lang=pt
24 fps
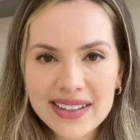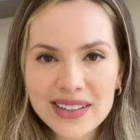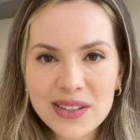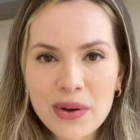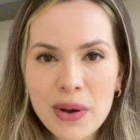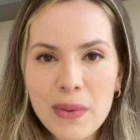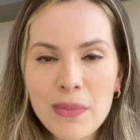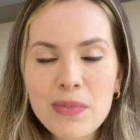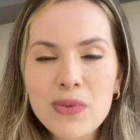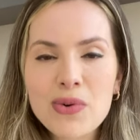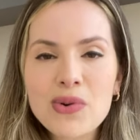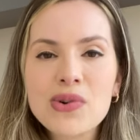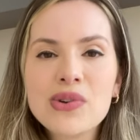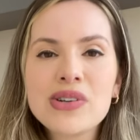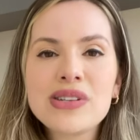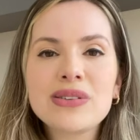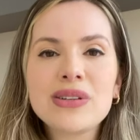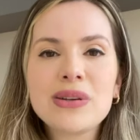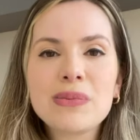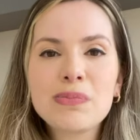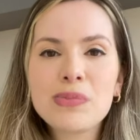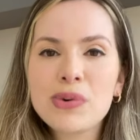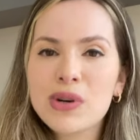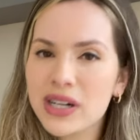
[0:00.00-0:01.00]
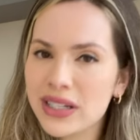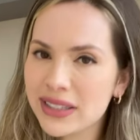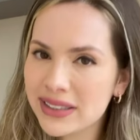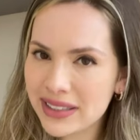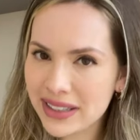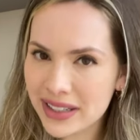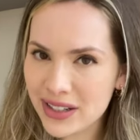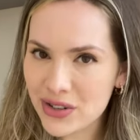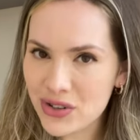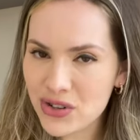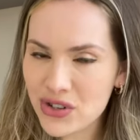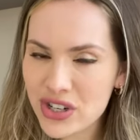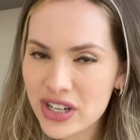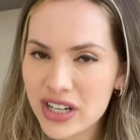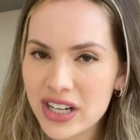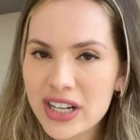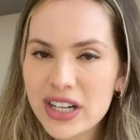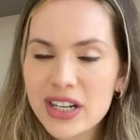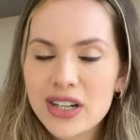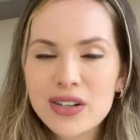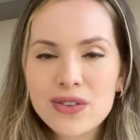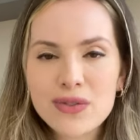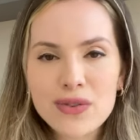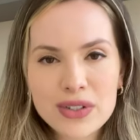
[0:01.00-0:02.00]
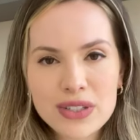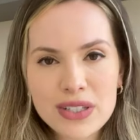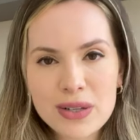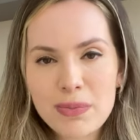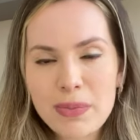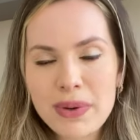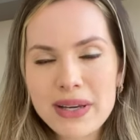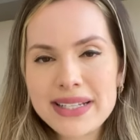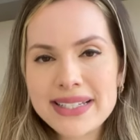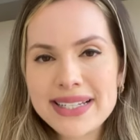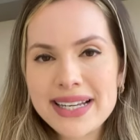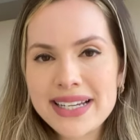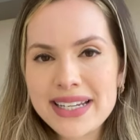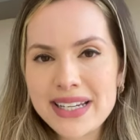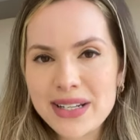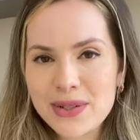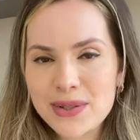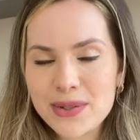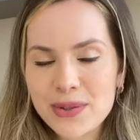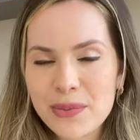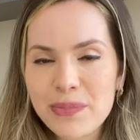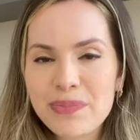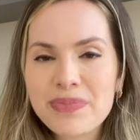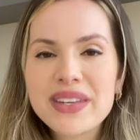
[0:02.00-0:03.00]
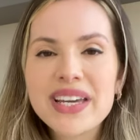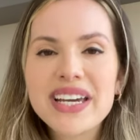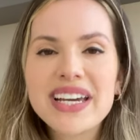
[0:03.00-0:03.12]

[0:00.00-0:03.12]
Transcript: Então é muito importante você pensar nisso.